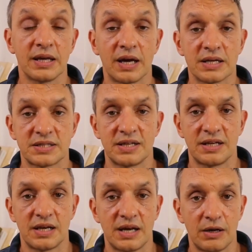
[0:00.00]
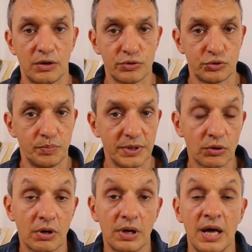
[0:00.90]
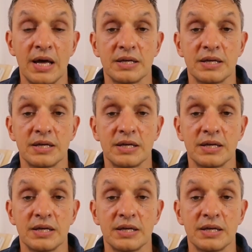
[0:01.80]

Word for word: grâce à la hausse du pétrole